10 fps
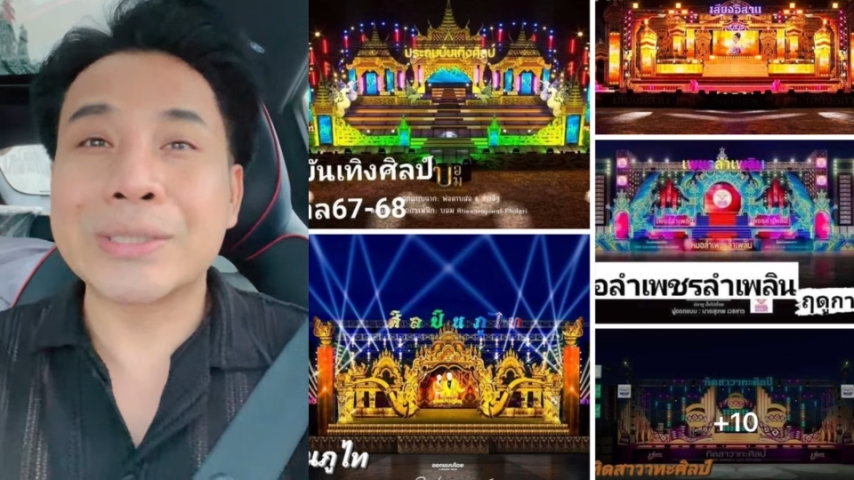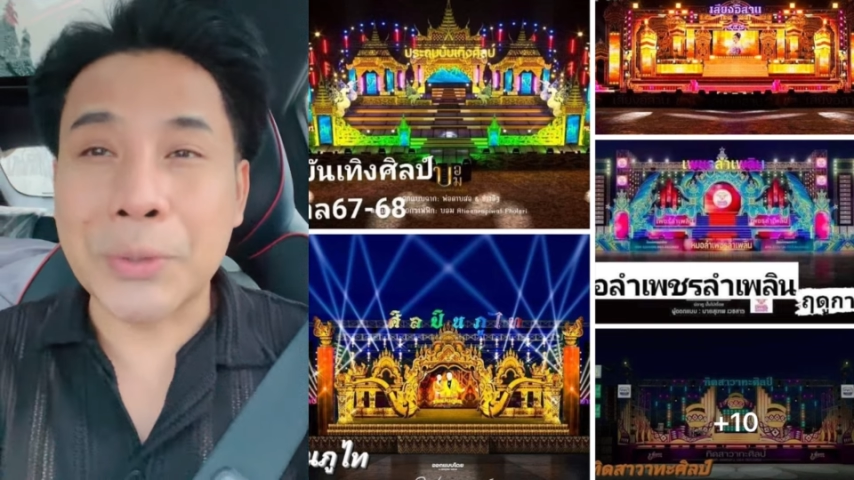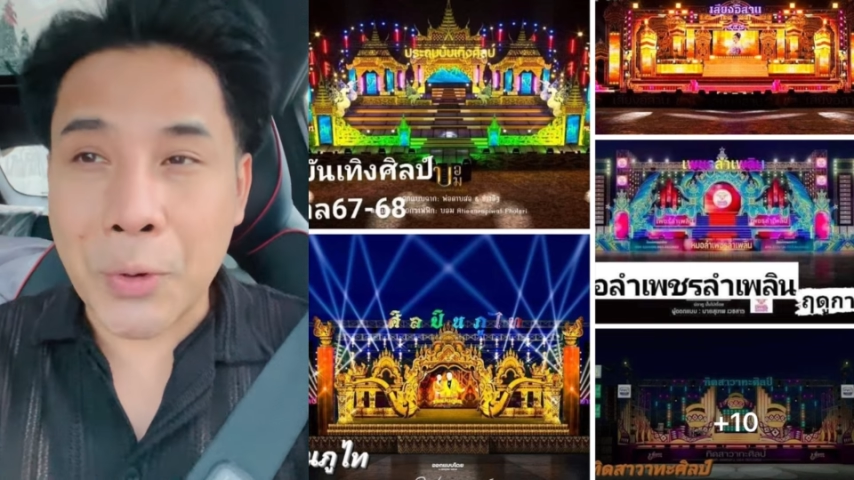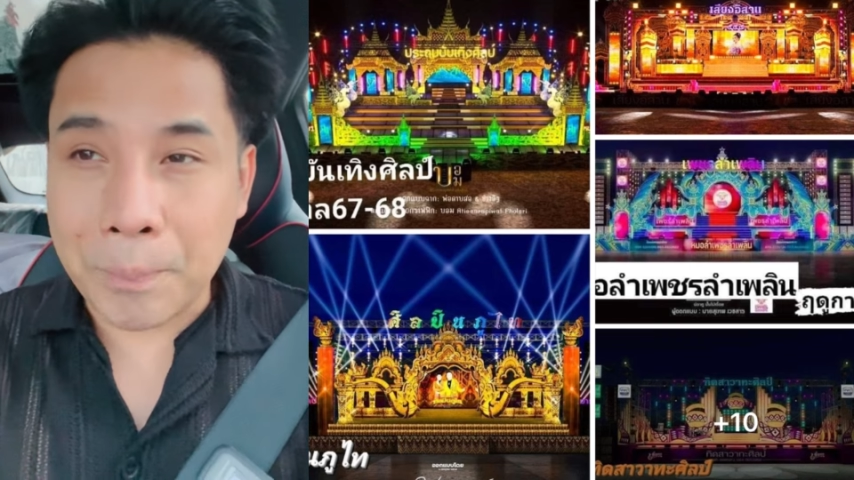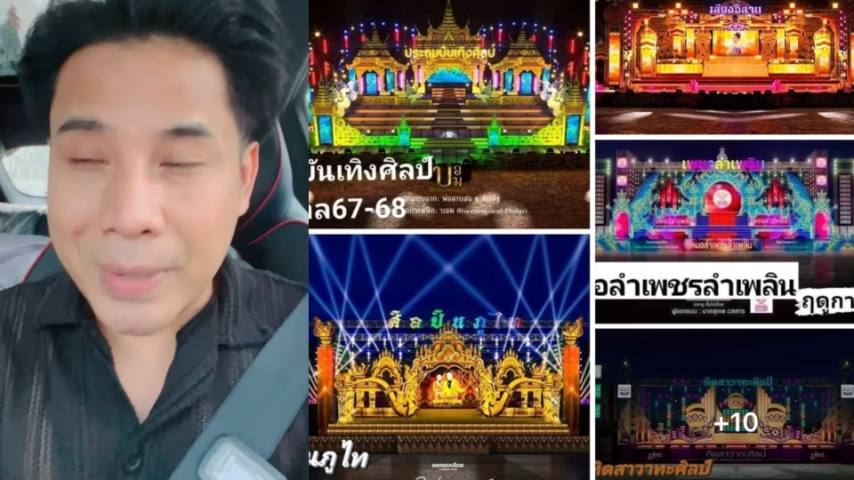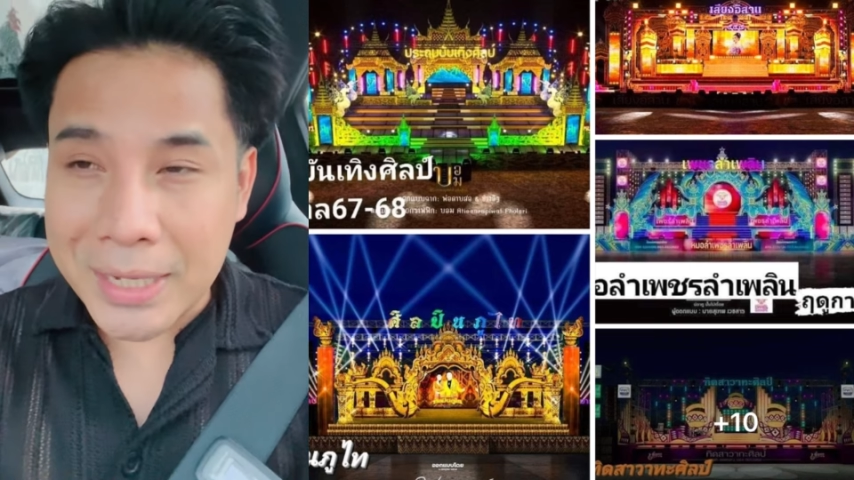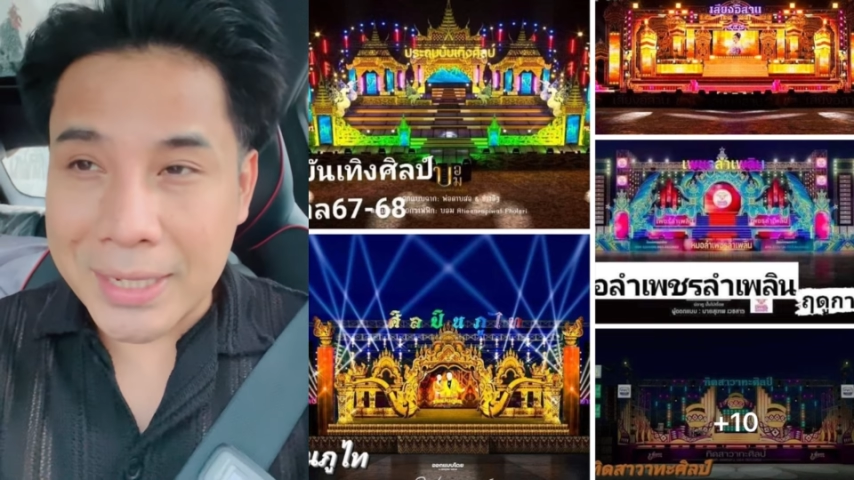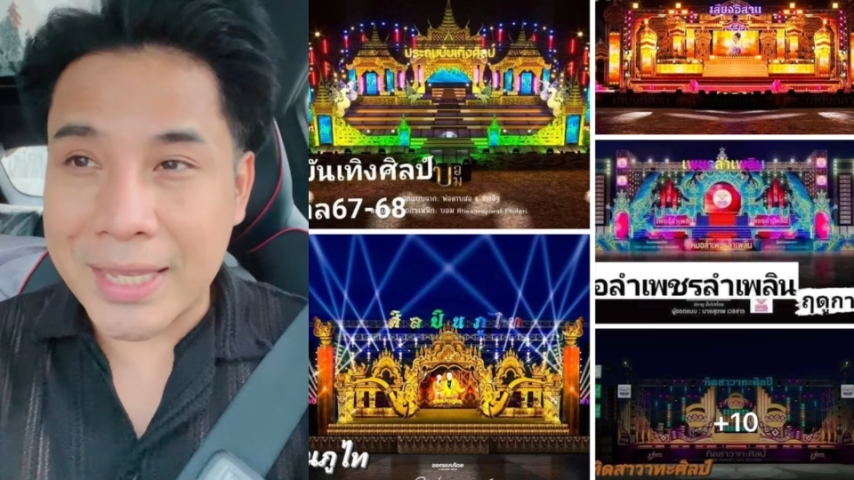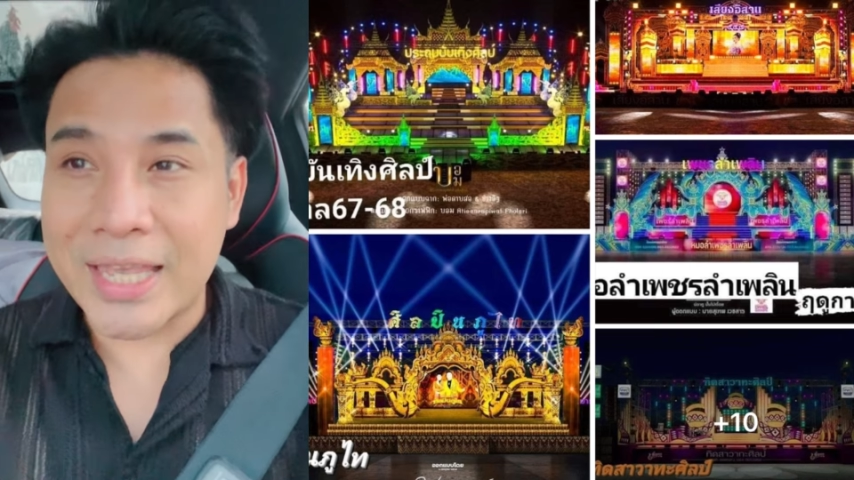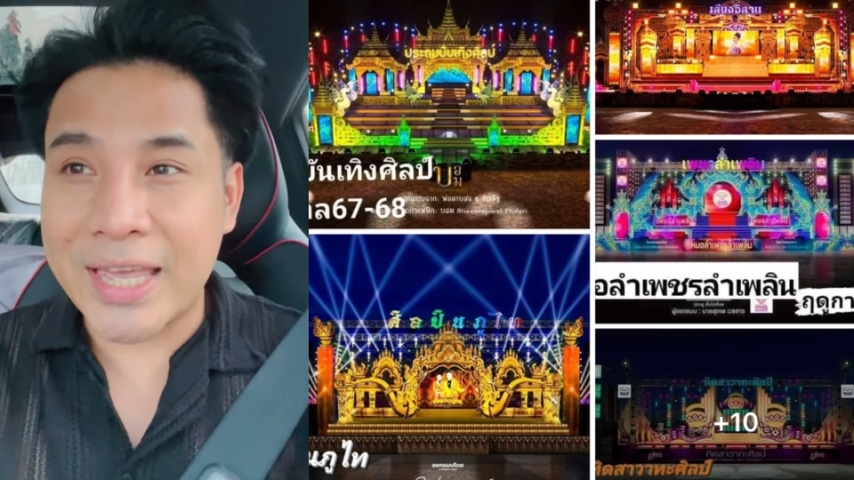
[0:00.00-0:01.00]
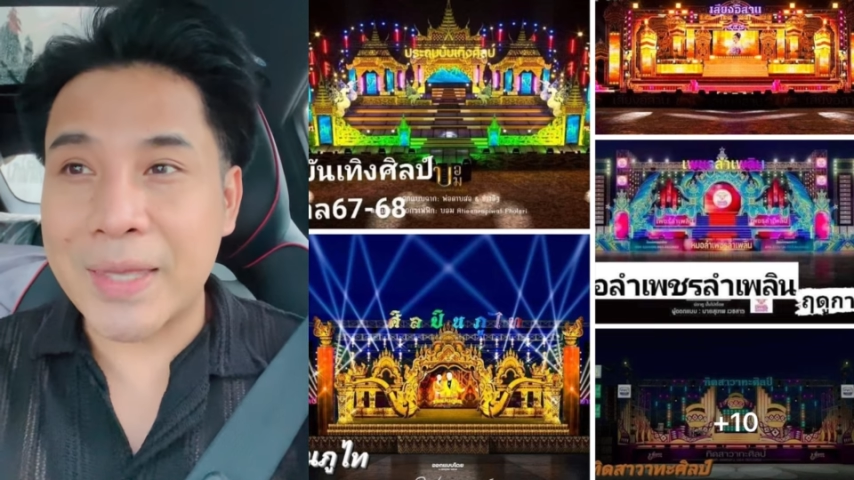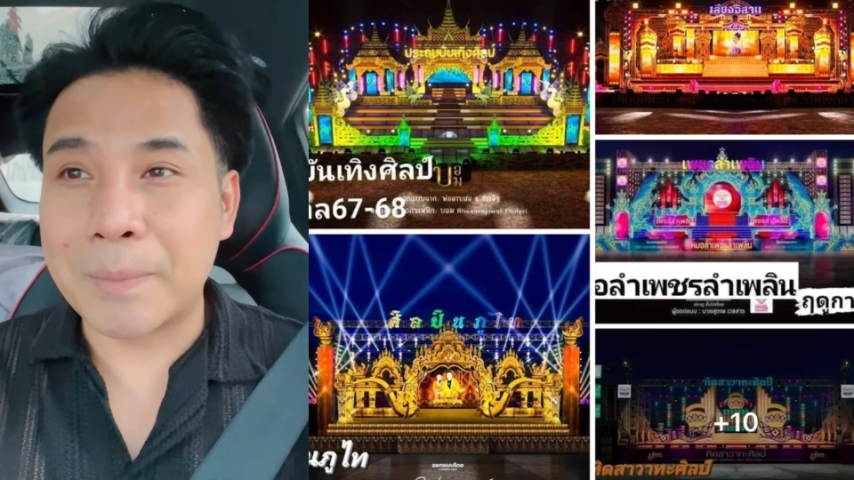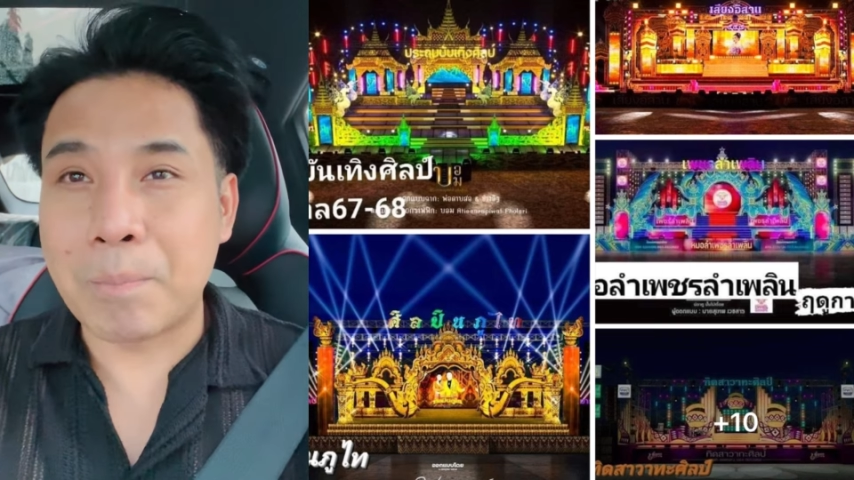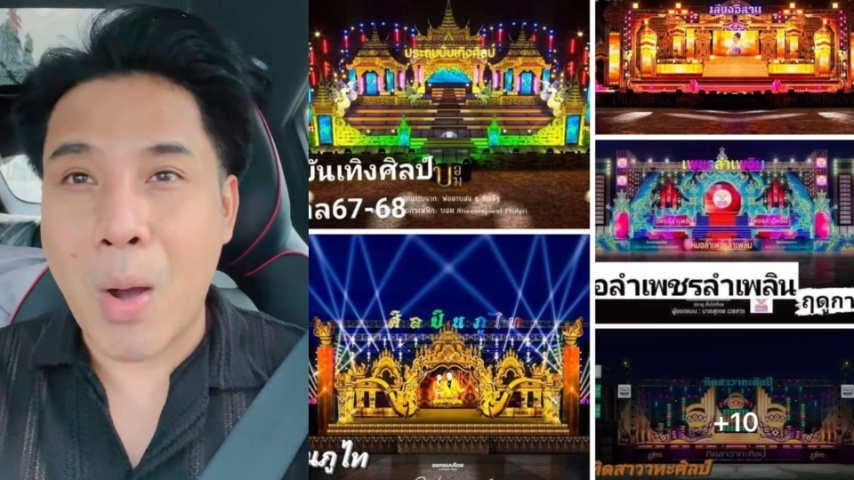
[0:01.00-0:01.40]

สรุปปีนี้ห